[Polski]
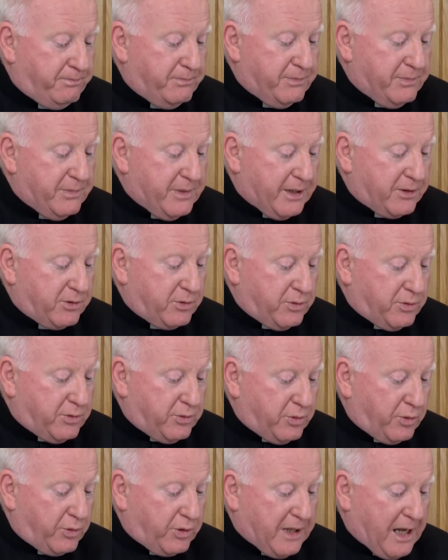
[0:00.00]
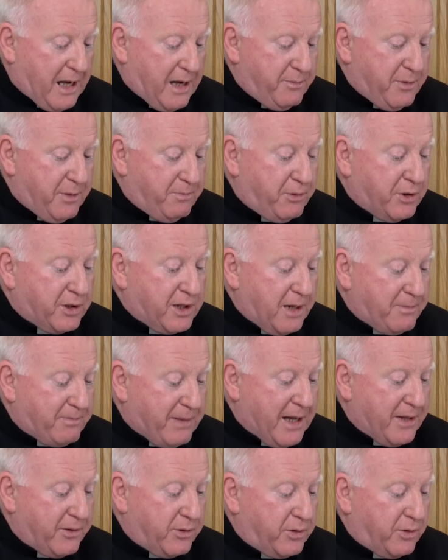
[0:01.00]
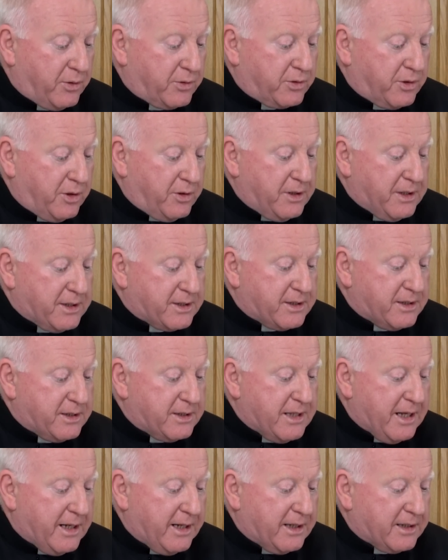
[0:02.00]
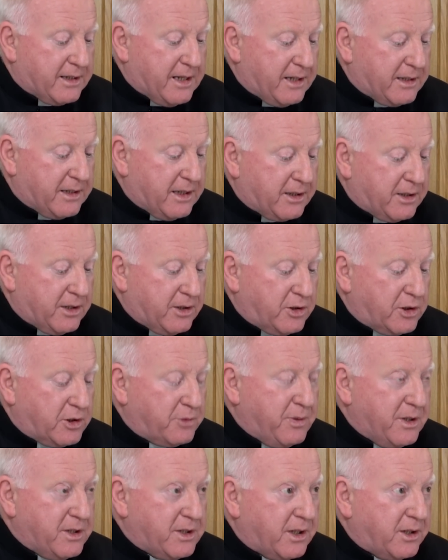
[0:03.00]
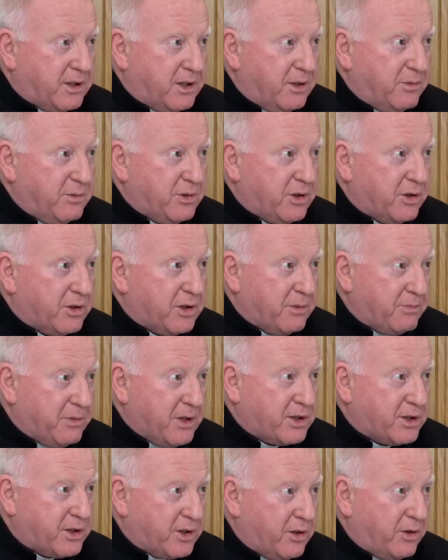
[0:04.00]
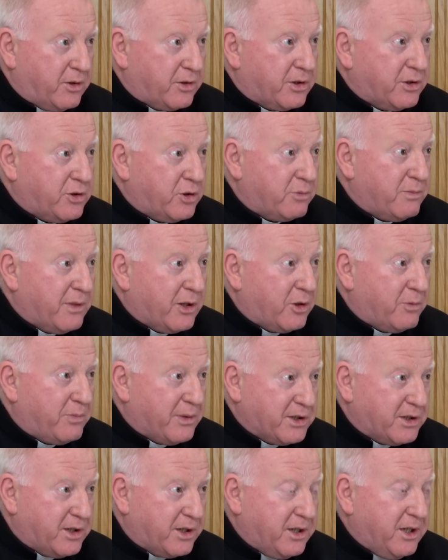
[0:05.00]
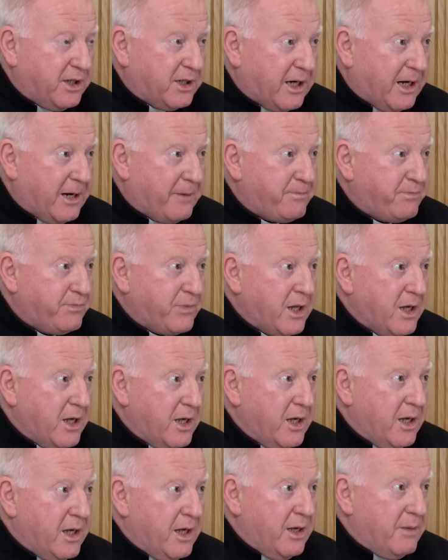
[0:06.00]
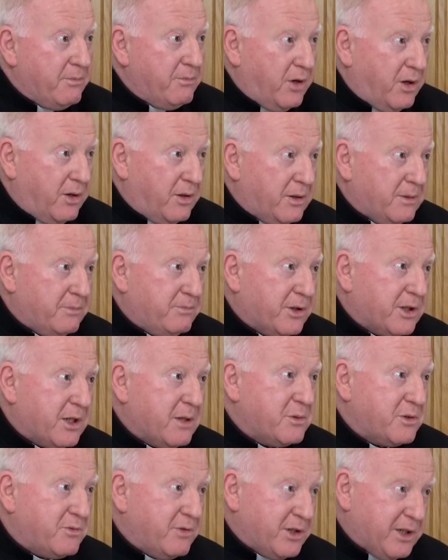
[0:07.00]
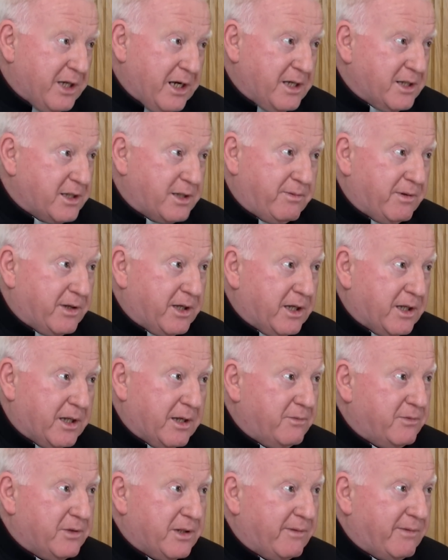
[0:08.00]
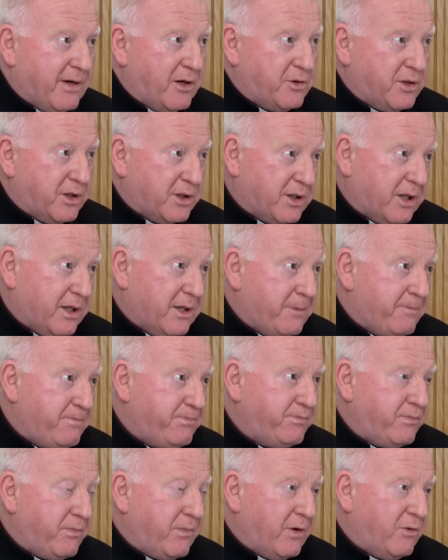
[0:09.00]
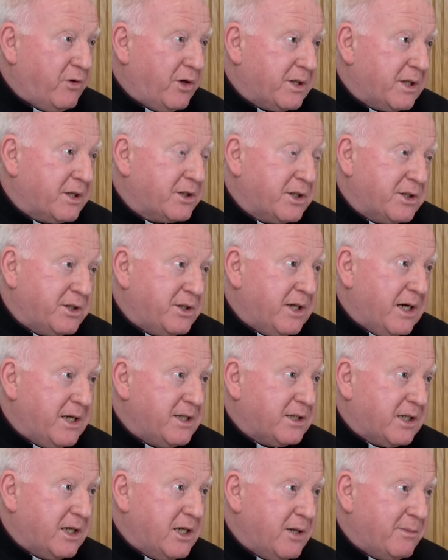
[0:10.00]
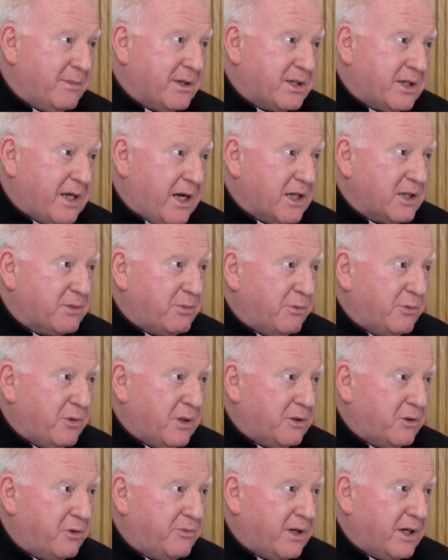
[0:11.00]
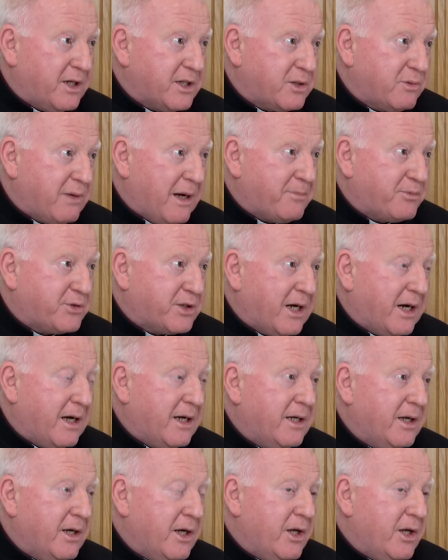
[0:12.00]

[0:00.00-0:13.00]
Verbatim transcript: nad Turkami pod Lepanto. To jest znana data 1571 rok, 7 października, bo po tym zwycięstwie, kiedy wydawało się, że flota chrześcijańska nie ma szans, bo była o wiele słabsza,